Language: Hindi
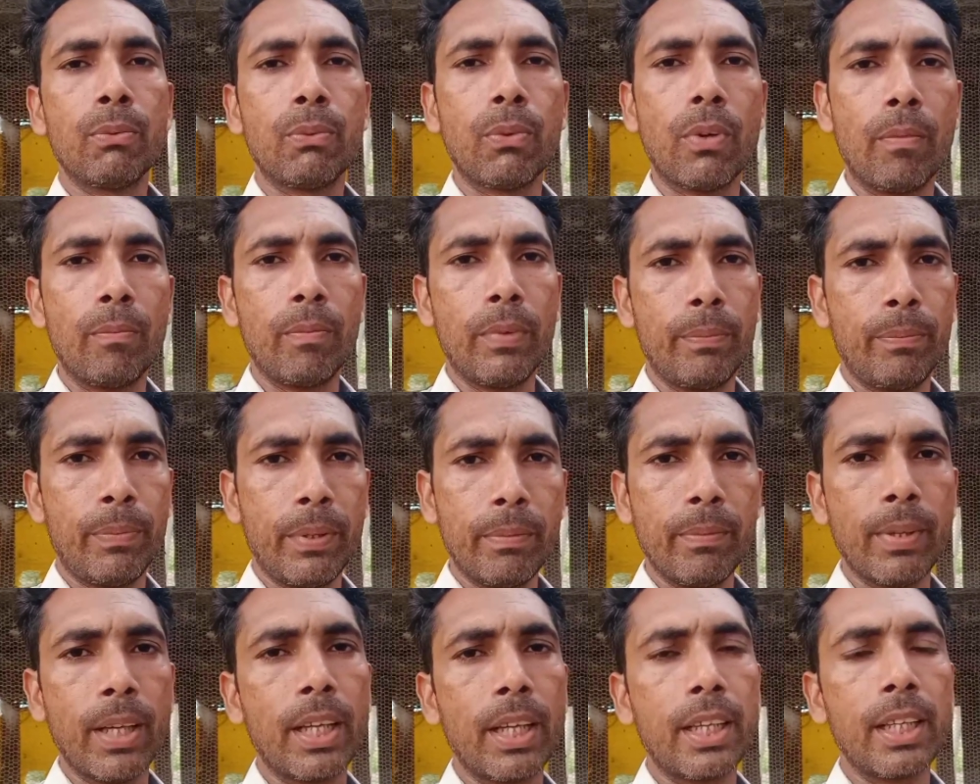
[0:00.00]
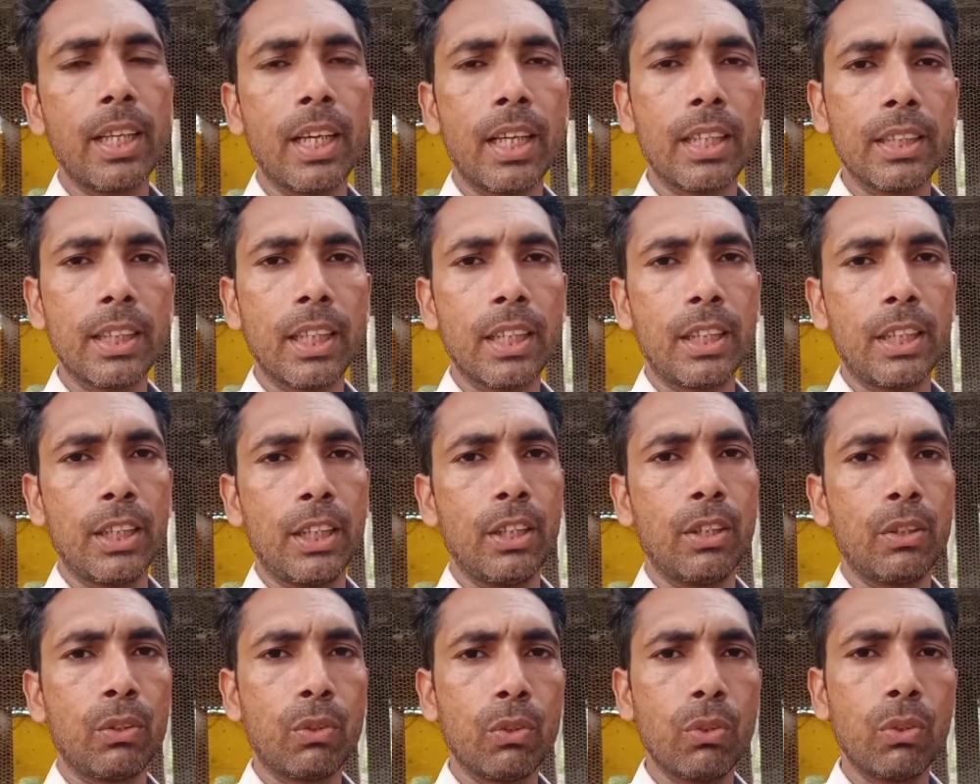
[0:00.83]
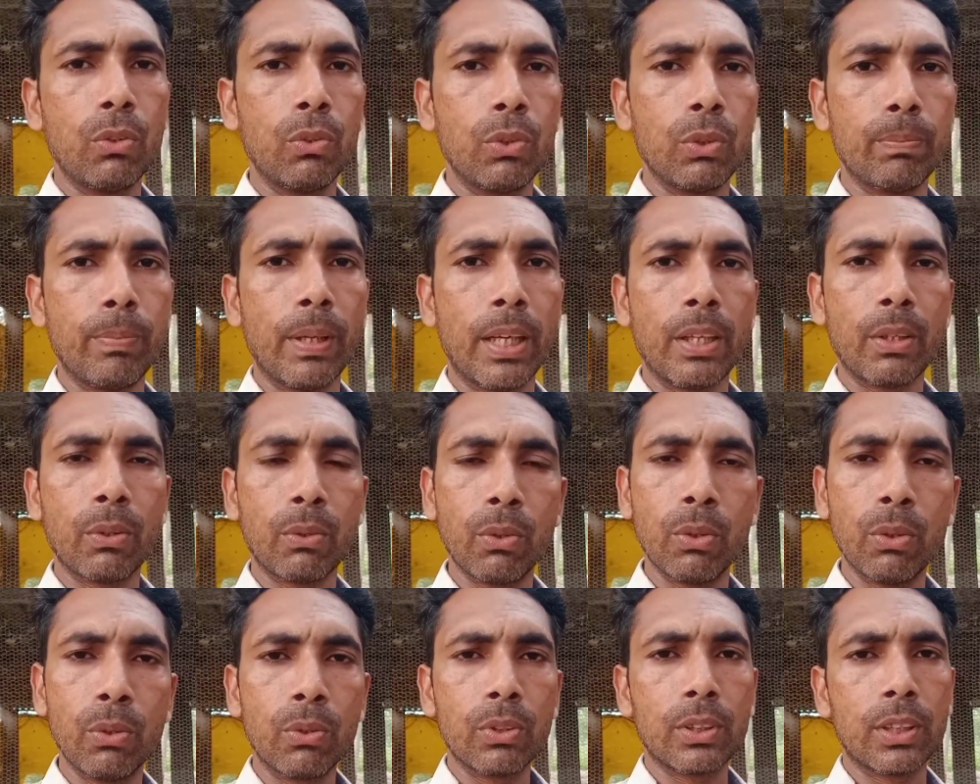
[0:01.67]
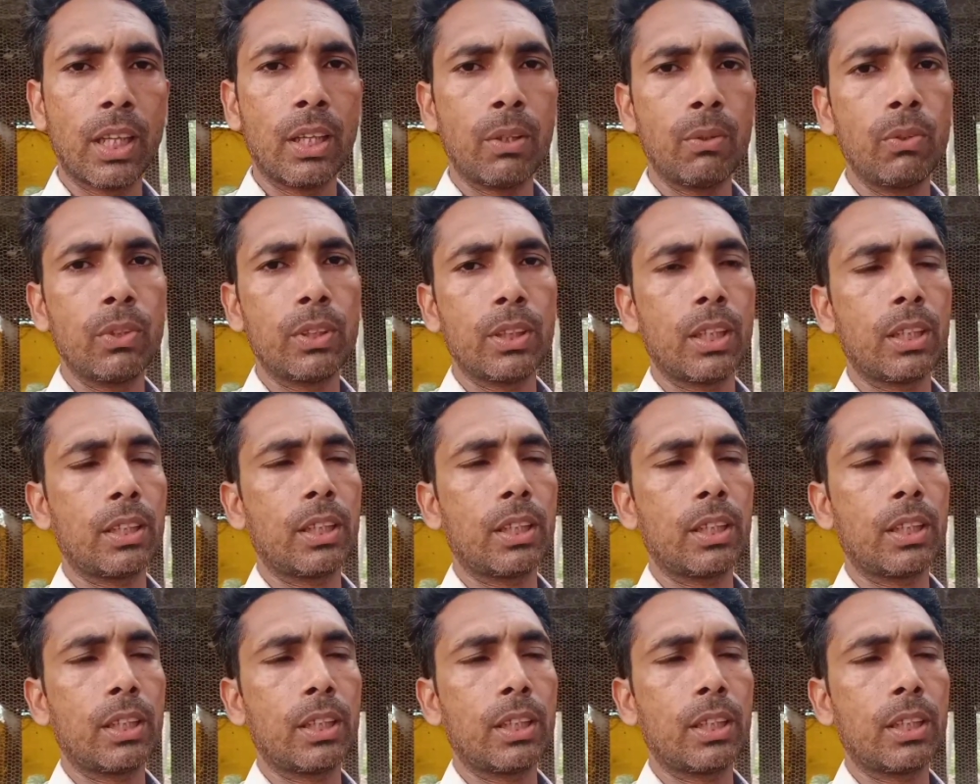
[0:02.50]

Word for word: फॉर्म में बीमारी आ जाती है तो उस बर्ड को नुकसान हो